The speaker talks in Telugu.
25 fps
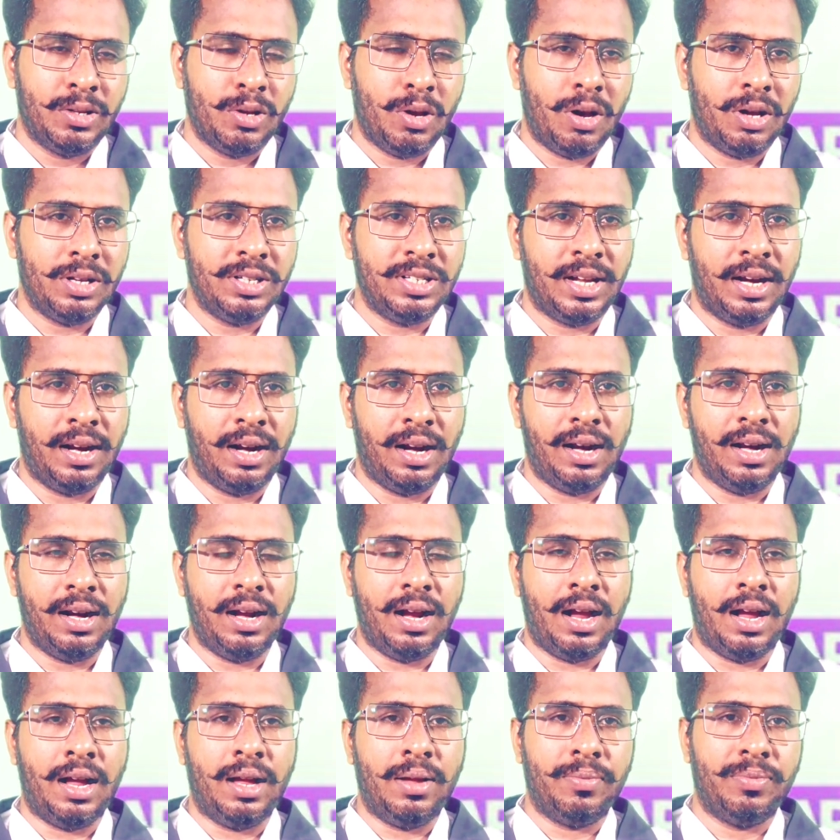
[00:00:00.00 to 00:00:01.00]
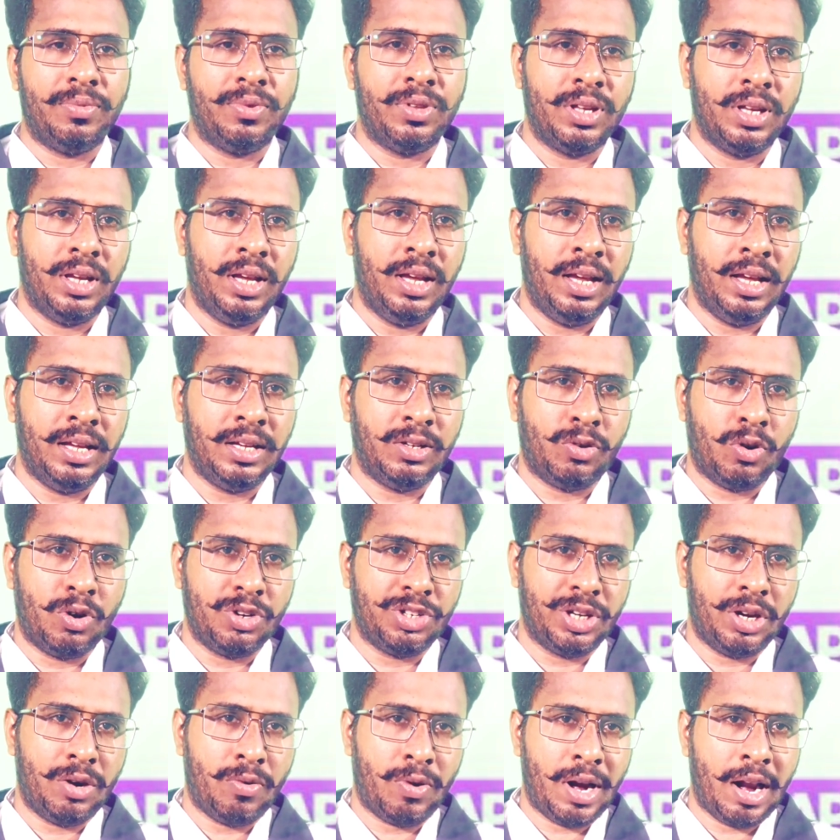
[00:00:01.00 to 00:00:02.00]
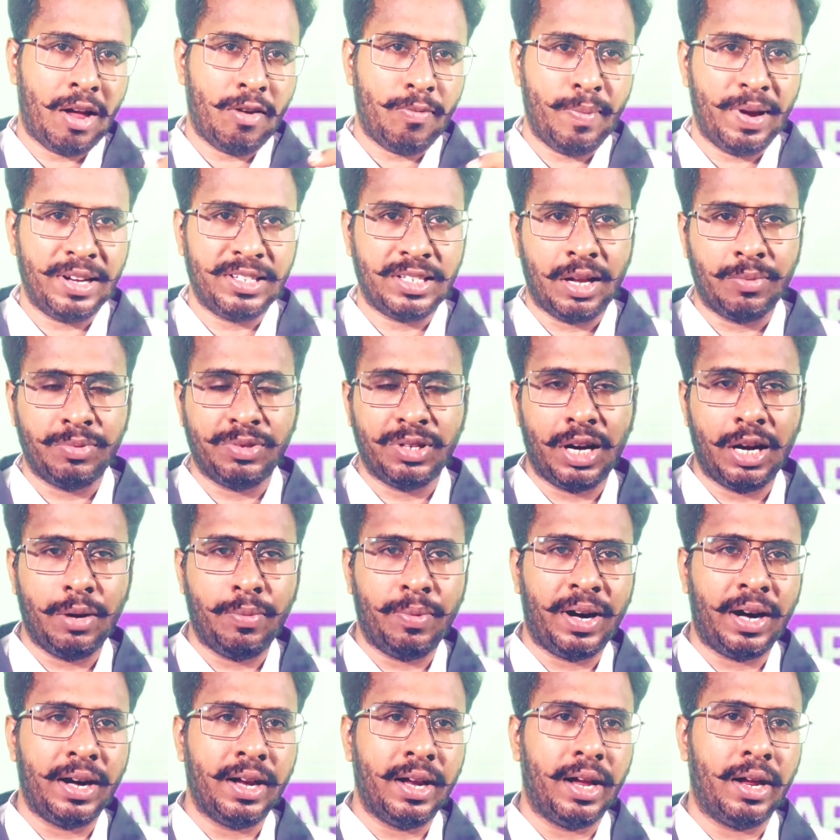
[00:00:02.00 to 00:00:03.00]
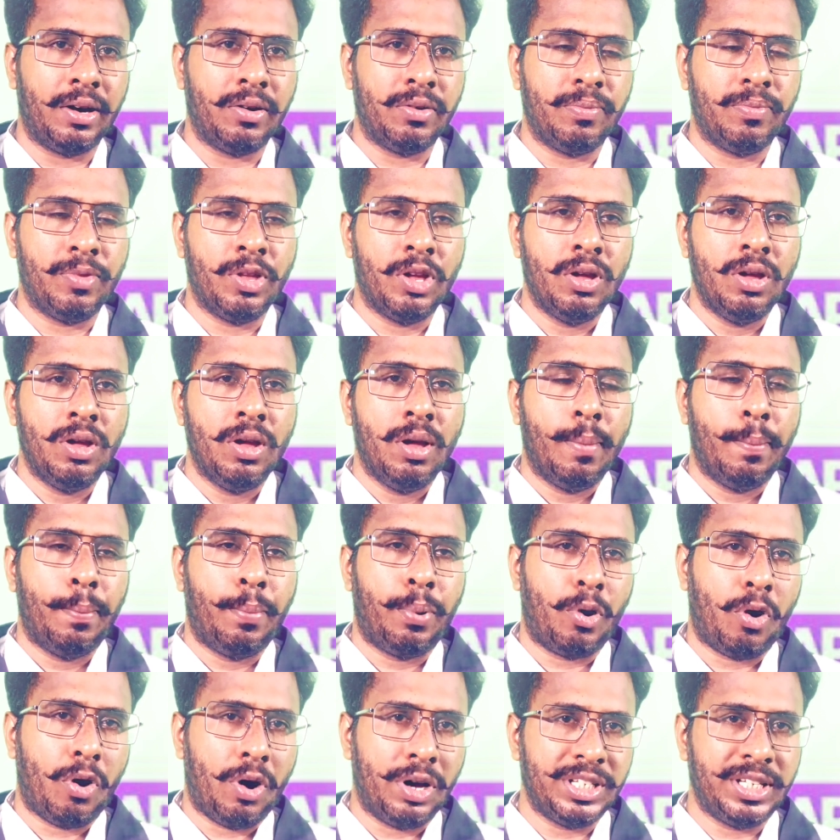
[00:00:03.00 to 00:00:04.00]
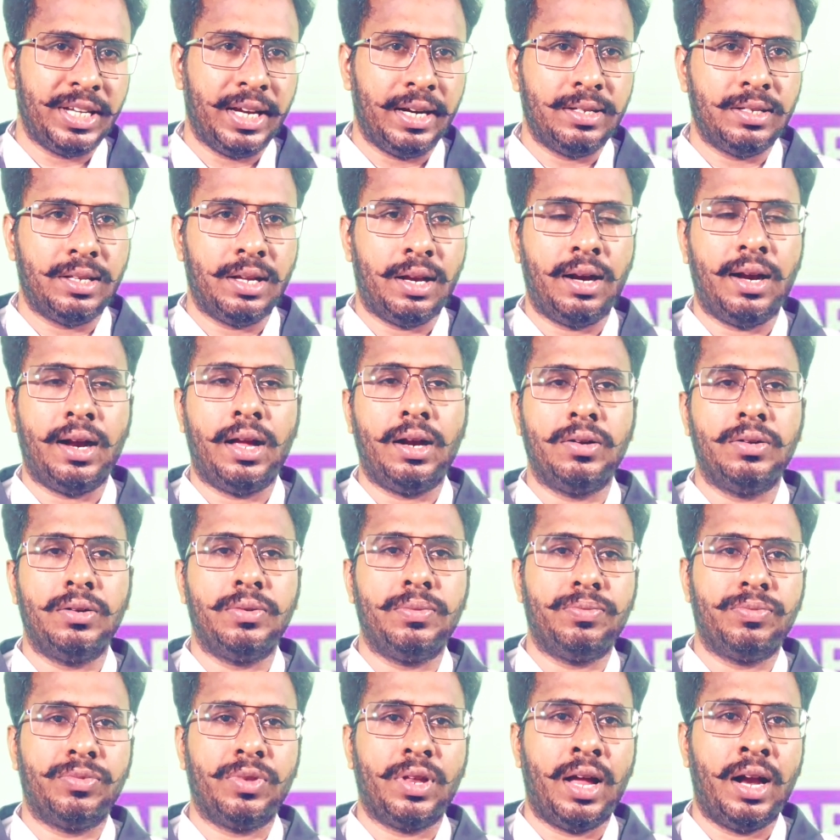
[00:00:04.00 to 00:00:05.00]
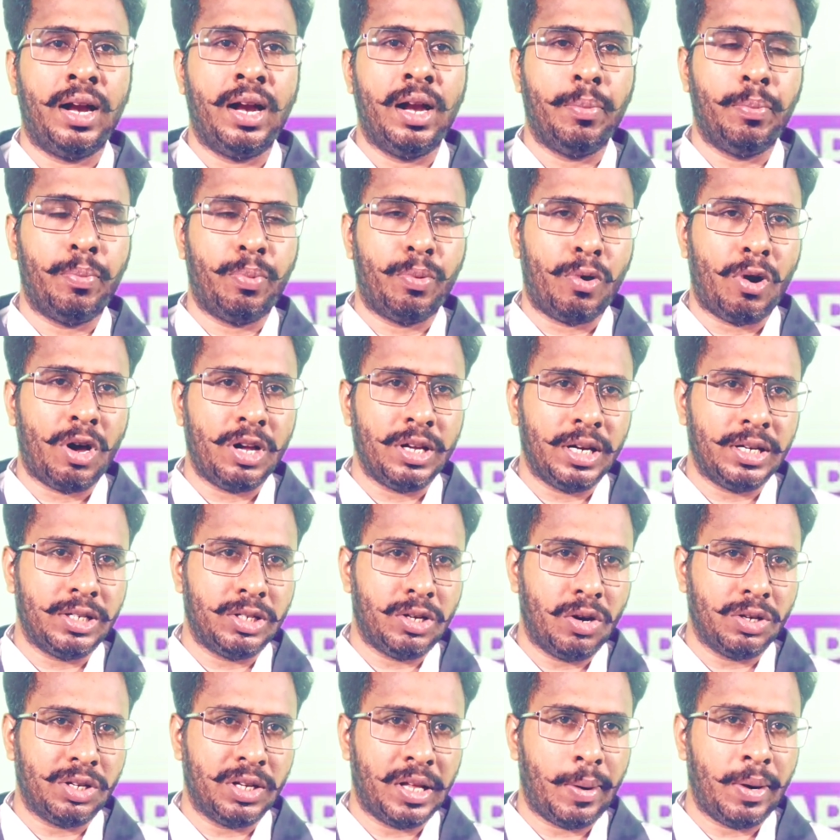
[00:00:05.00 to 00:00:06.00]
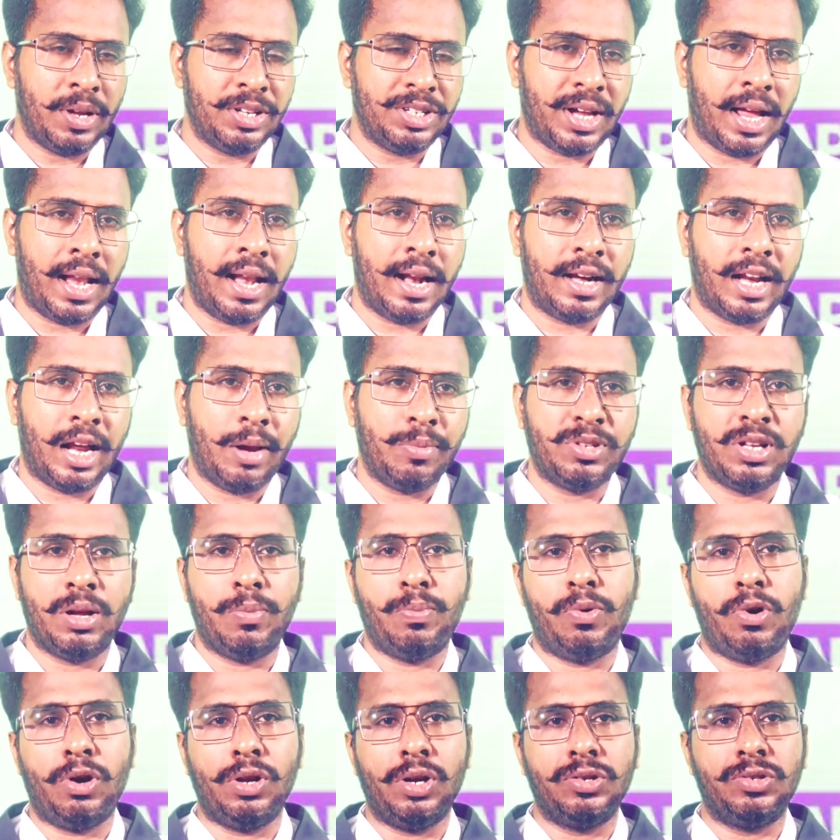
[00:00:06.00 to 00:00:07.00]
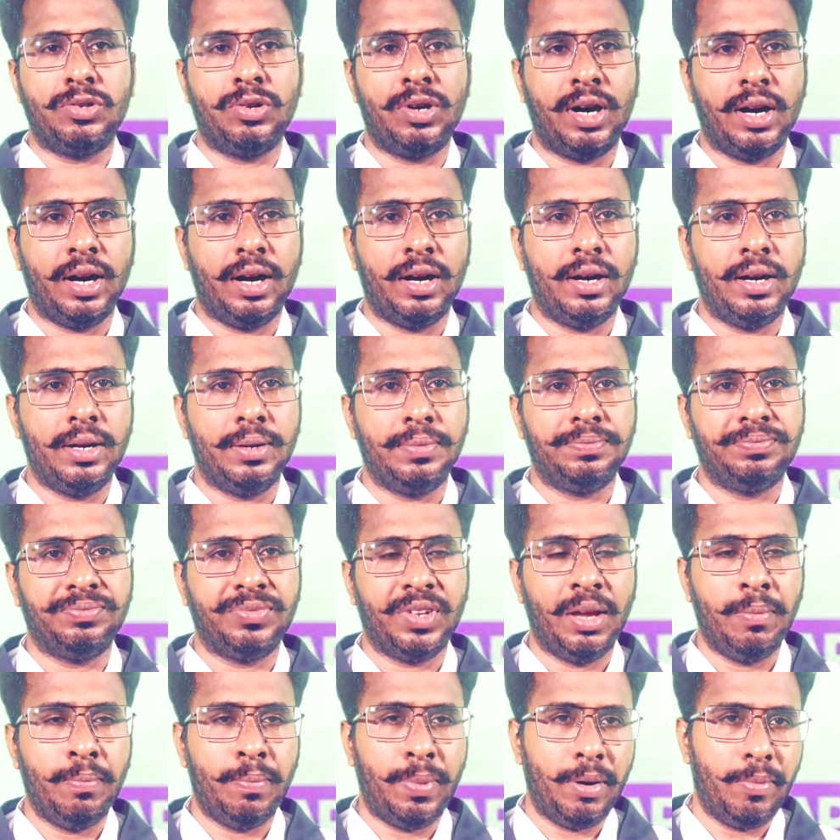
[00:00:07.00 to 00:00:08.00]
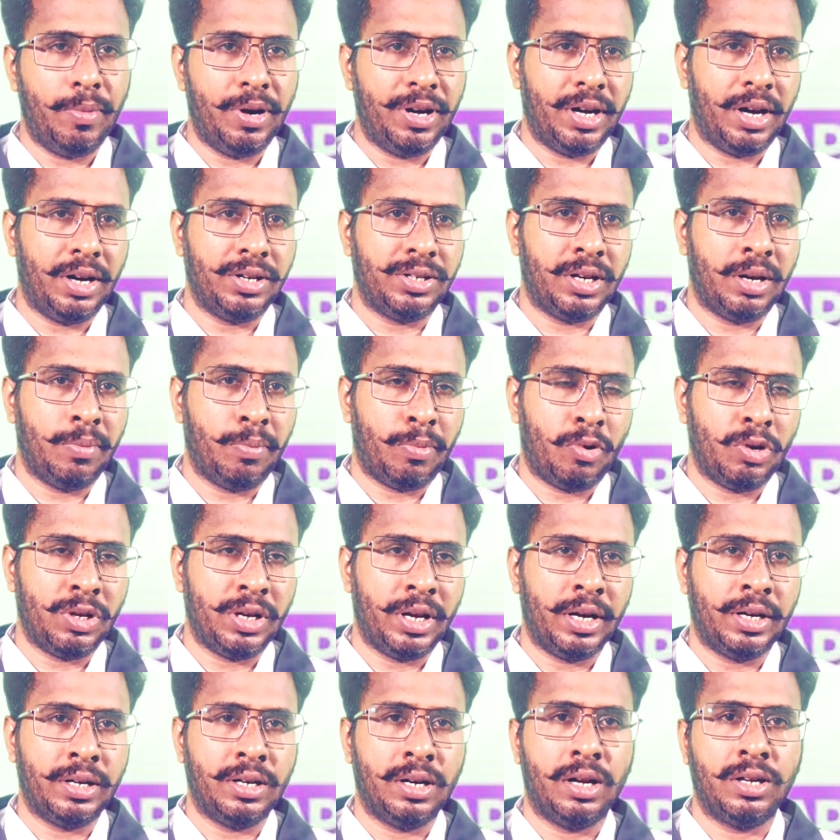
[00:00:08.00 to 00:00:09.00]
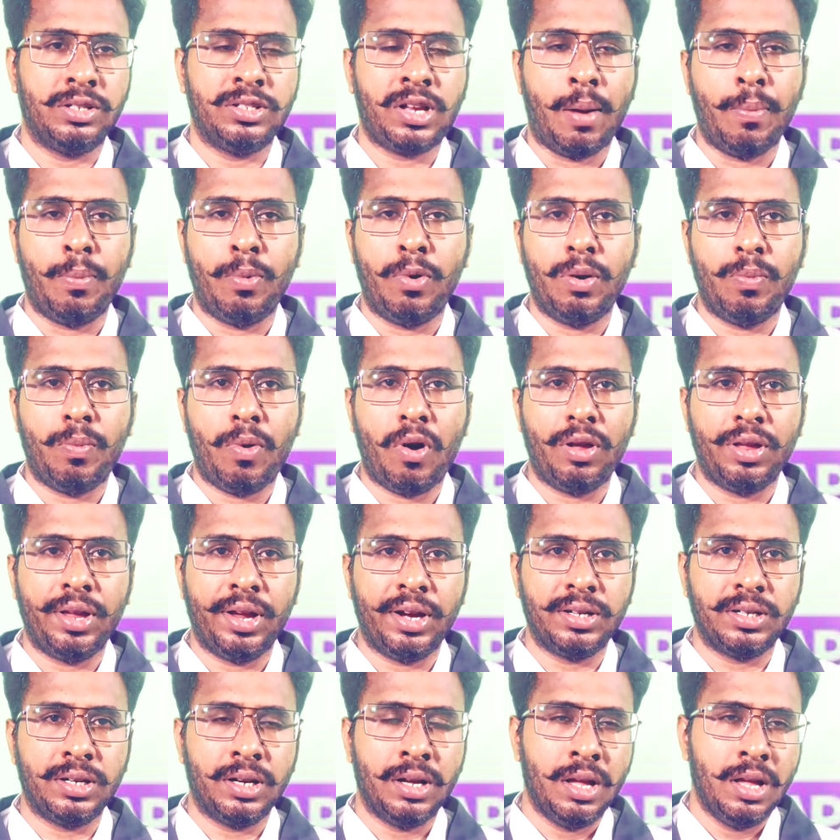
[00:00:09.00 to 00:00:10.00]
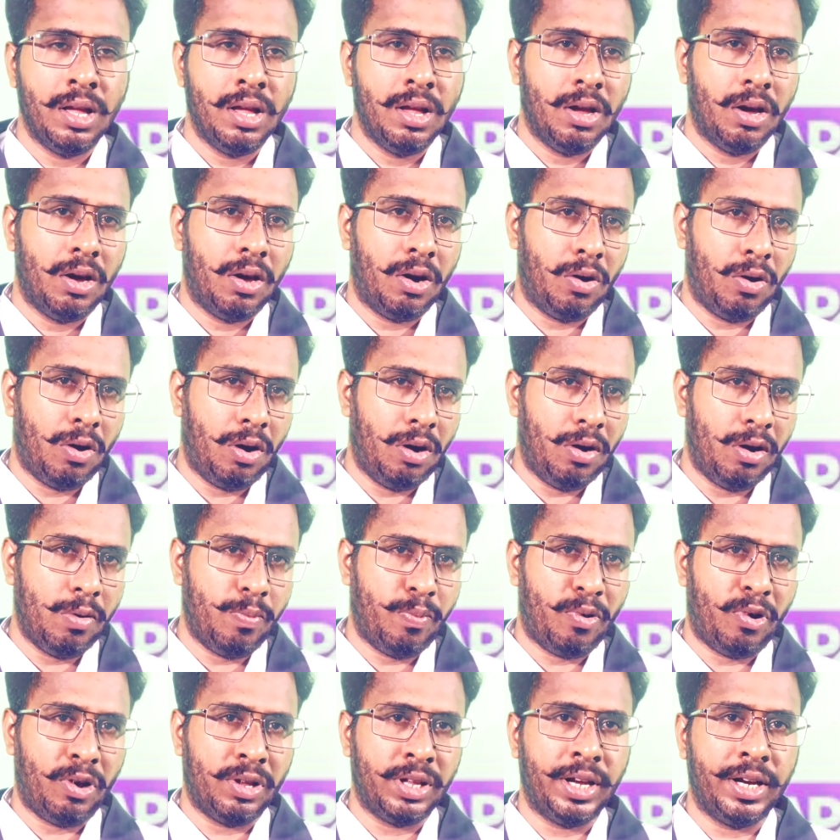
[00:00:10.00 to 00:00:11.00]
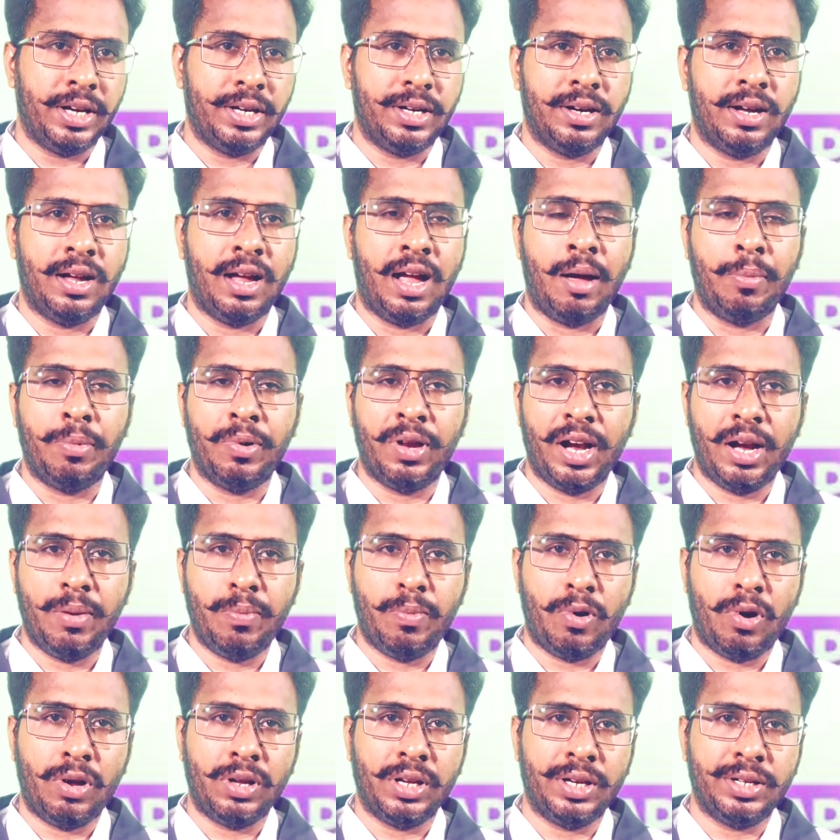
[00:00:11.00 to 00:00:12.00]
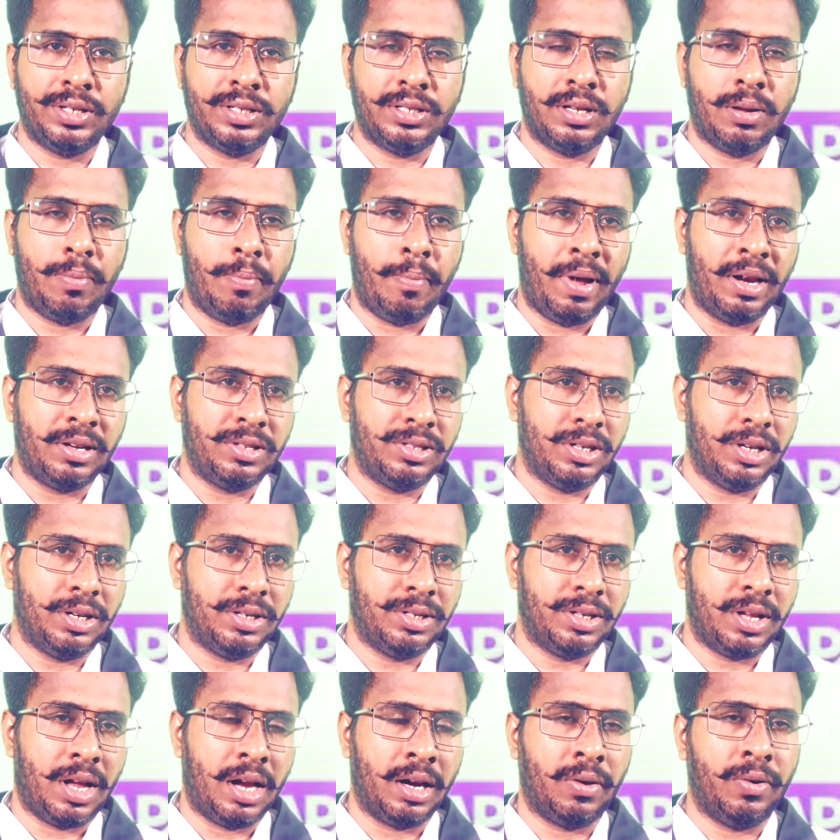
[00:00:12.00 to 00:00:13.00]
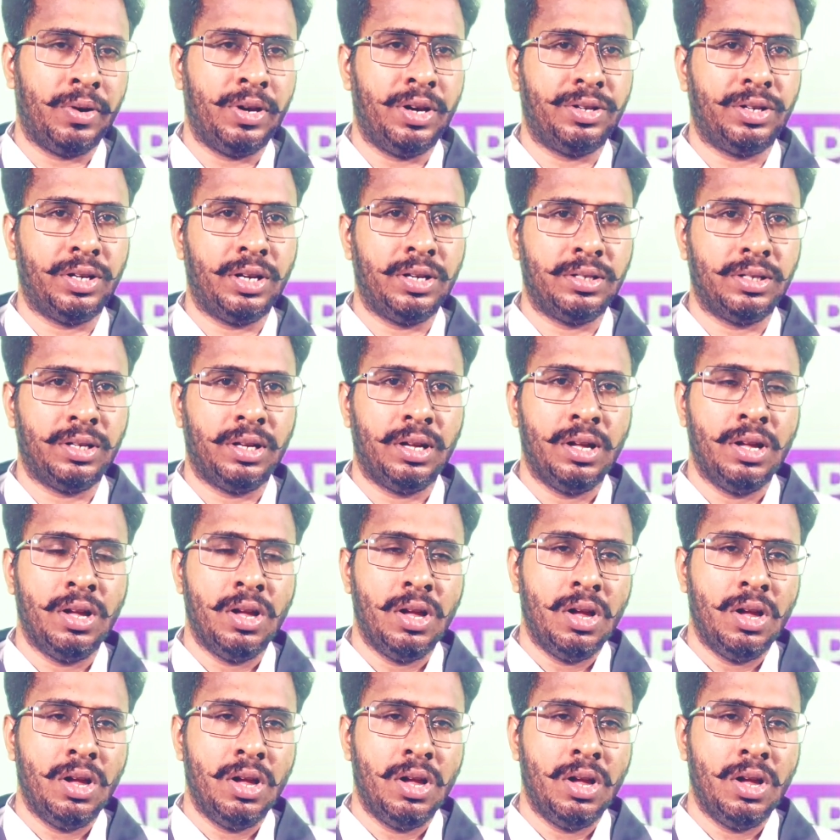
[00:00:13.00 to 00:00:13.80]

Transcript: సో జనరల్గా ఈ క్వశ్చన్ వన్ ఆఫ్ మై సబ్స్క్రైబర్ అడిగారు ప్రాజెక్ట్స్ అన్నారు అంటే ప్రాజెక్ట్స్లో వచ్చేటప్పుడు చాలా టైప్స్ ఆఫ్ ప్రాజెక్ట్స్ ఉంటాయండి ఇంప్లిమెంటేషన్ ప్రాజెక్ట్ సపోర్ట్ ప్రాజెక్ట్ రోల్అవుట్ ప్రాజెక్ట్ అప్గ్రేడ్ ప్రాజెక్ట్స్ మర్జర్స్ అక్విజిషన్స్